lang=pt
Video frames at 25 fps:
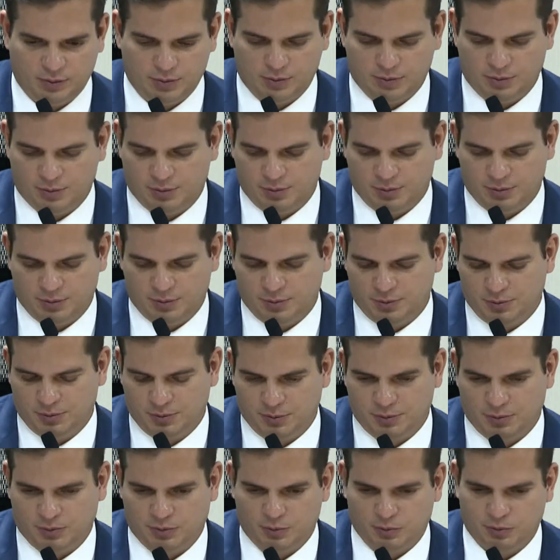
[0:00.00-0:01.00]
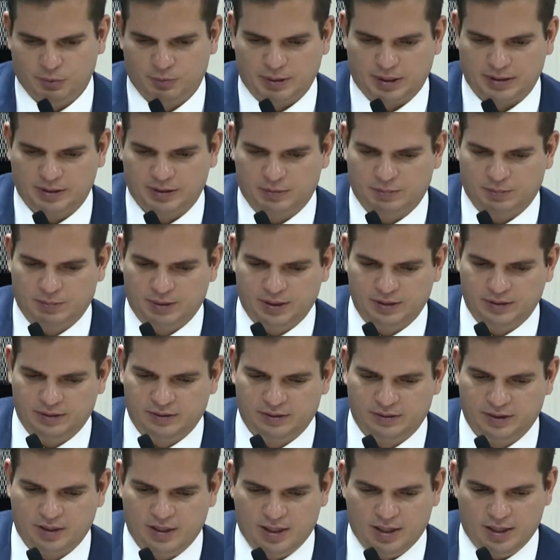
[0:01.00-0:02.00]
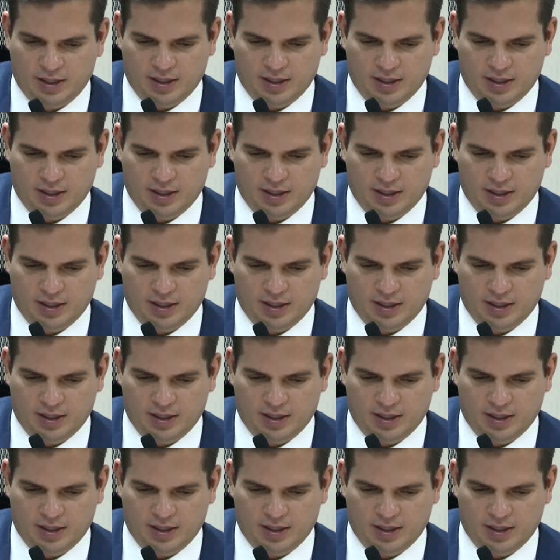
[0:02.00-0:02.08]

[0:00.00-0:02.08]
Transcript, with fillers: o, os participantes